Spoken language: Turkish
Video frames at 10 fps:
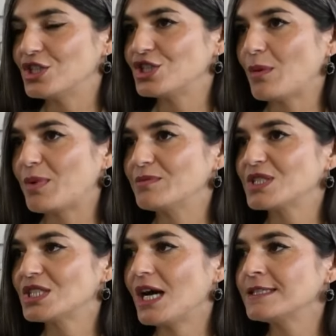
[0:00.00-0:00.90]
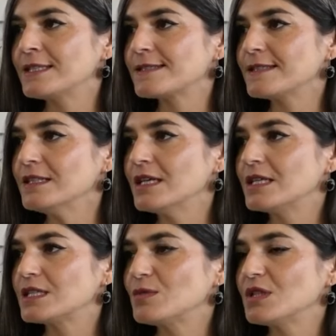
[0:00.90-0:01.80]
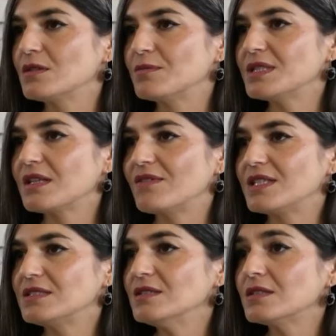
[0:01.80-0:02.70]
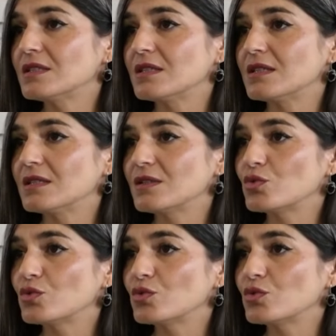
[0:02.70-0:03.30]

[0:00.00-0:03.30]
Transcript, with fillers: iş yapılmış. Yani nasıl? Şimdi bir devletin e,